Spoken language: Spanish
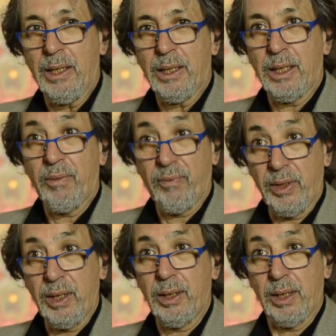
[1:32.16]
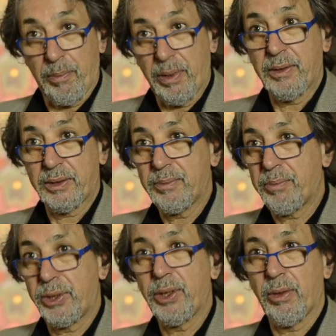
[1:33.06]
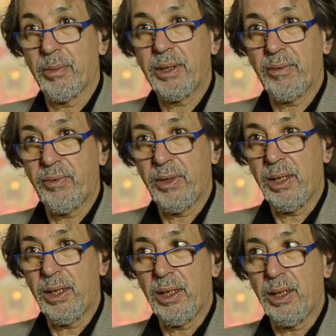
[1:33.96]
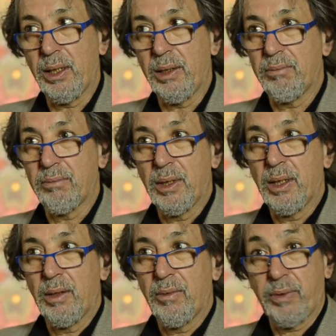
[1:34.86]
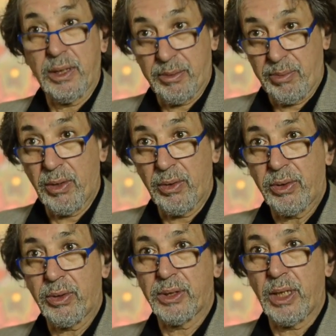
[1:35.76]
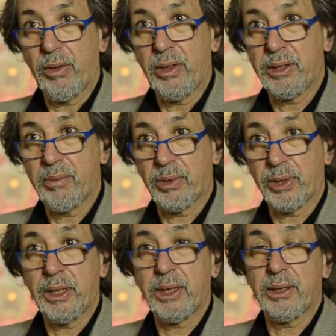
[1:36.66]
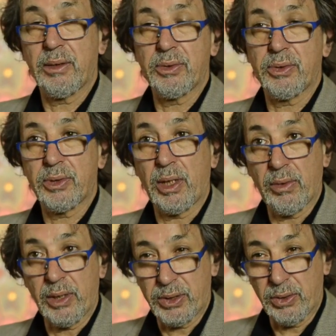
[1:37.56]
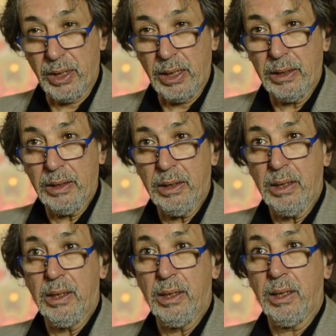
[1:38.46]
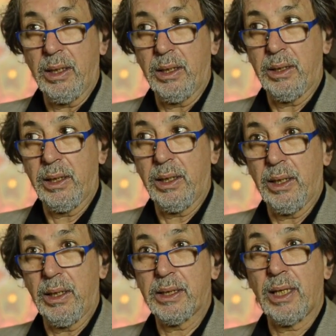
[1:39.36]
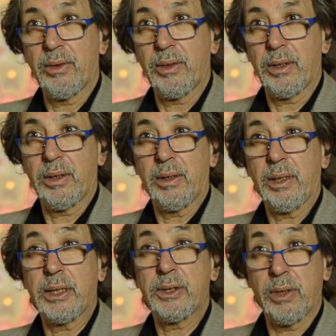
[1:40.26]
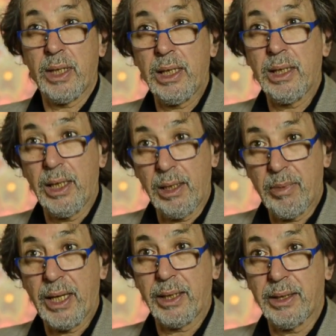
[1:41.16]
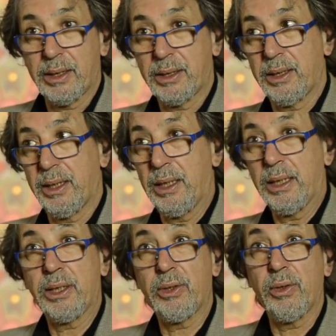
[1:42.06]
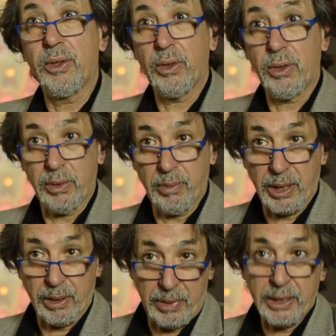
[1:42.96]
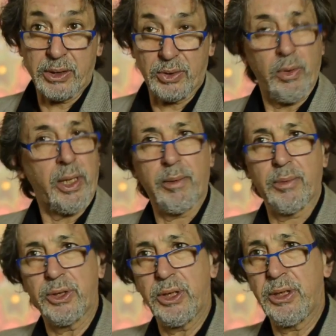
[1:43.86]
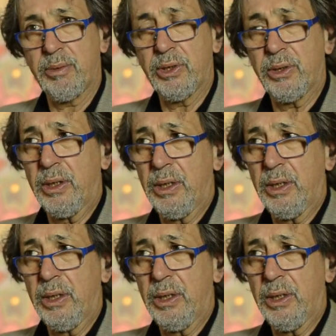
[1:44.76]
después, posteriormente, fui, fui aceptado en otros salones importantes, incluso un salón nacional, este, Salón Nacional del Mar, que se hace en el Teatro Auditorio de Mar del Plata, es un lugar hermosísimo.